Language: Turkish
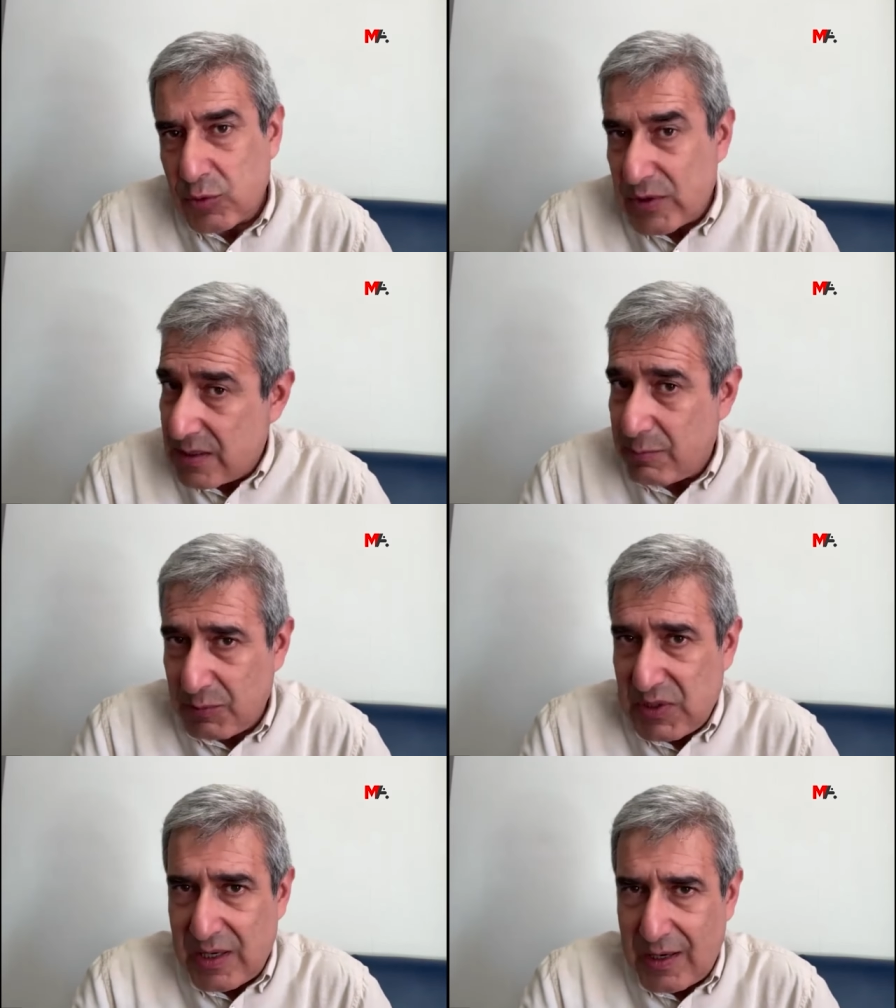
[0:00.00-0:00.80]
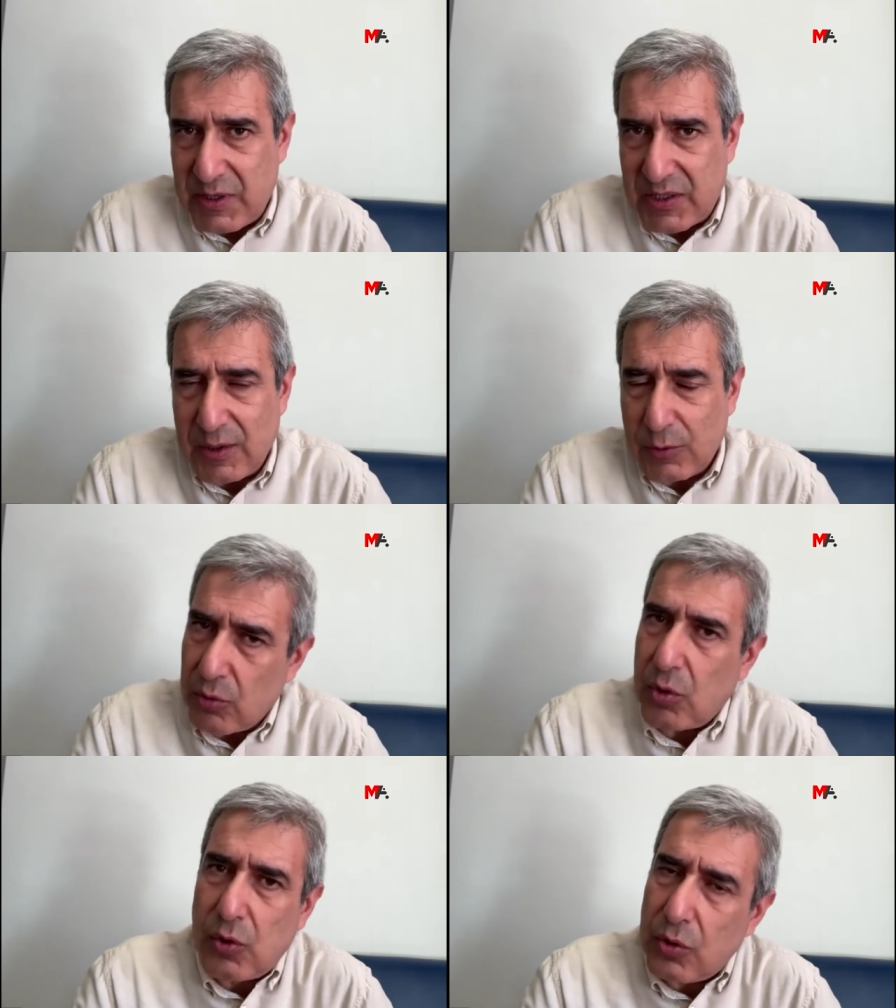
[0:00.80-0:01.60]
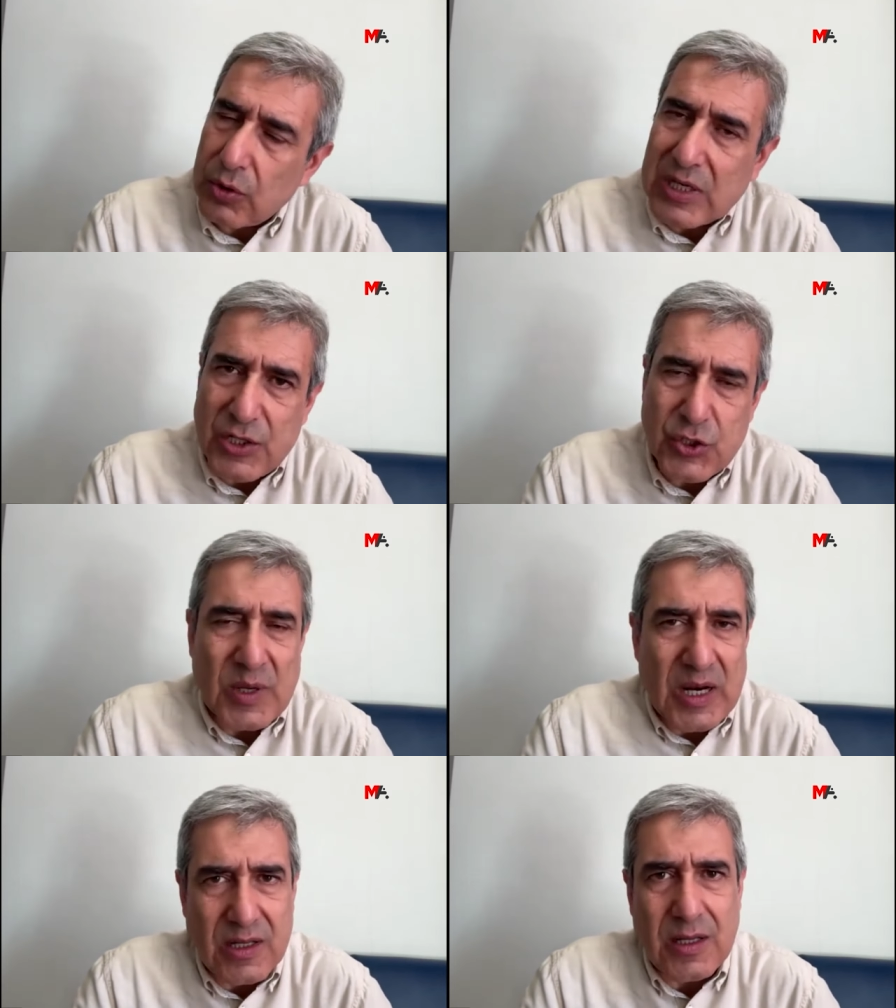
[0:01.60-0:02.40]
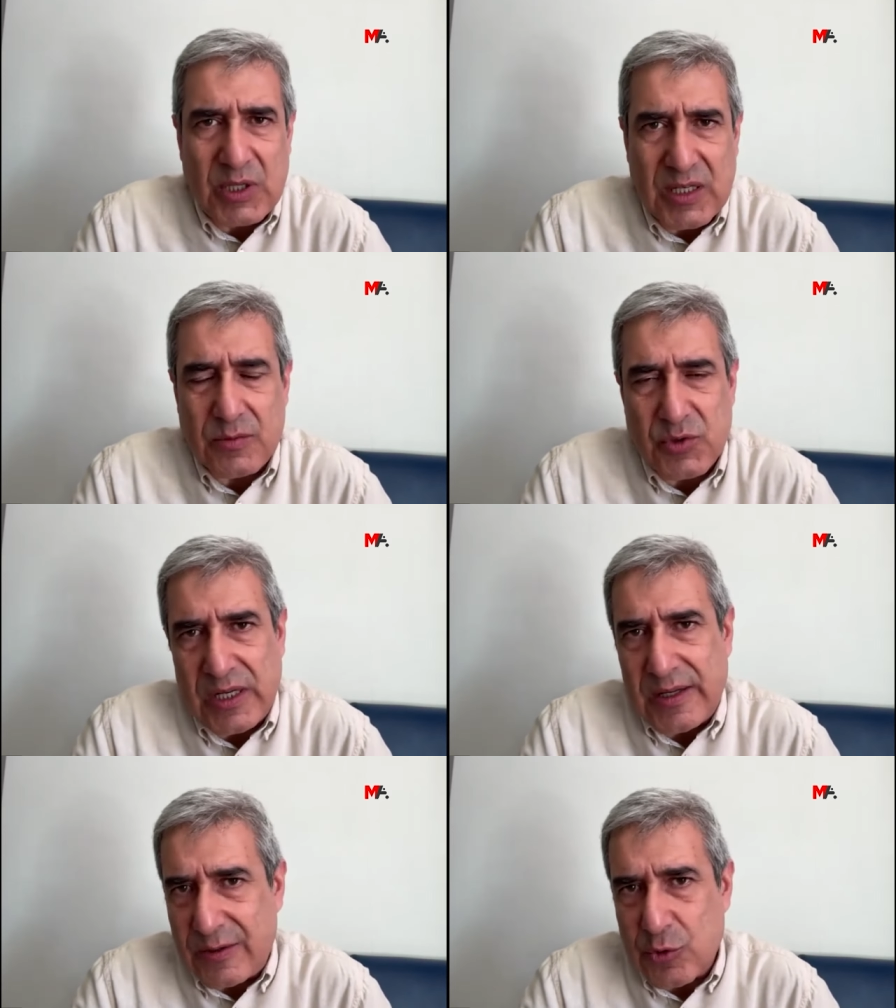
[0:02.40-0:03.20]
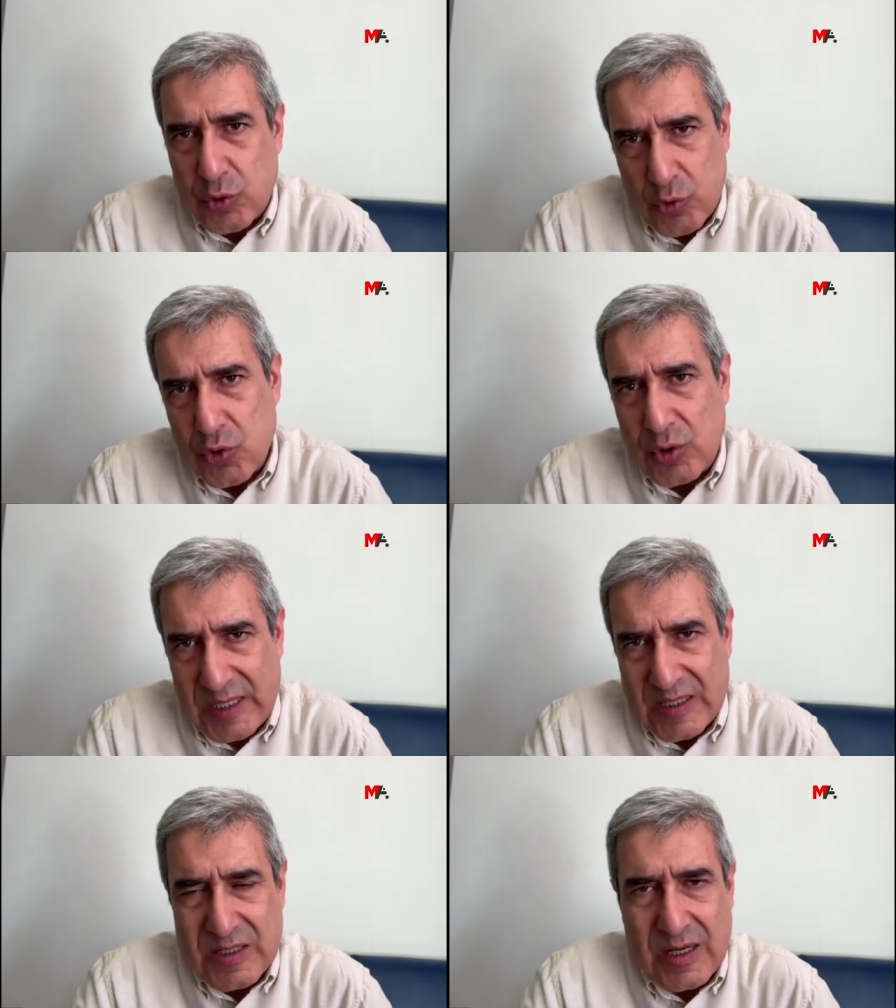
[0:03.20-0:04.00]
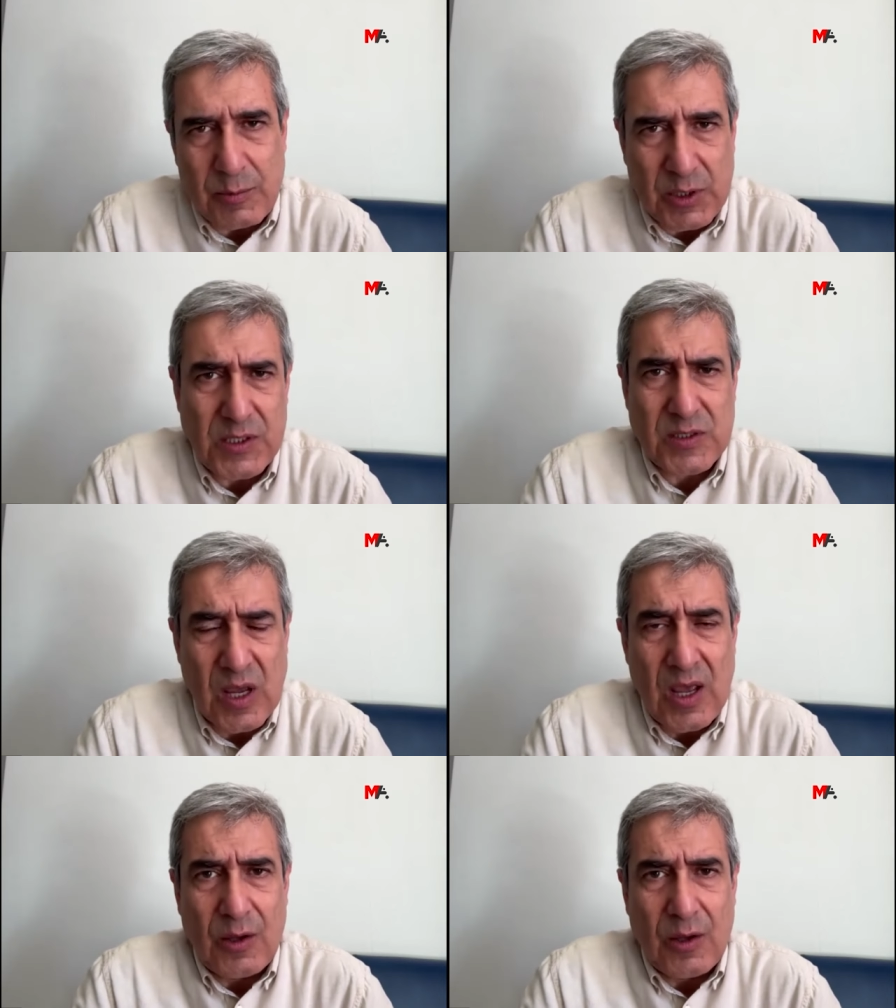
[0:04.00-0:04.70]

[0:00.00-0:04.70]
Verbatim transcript: Buna sebep değil elbette. O, o, o gelişmeleri de bir takım şeylerin sonucu olarak sayabiliriz.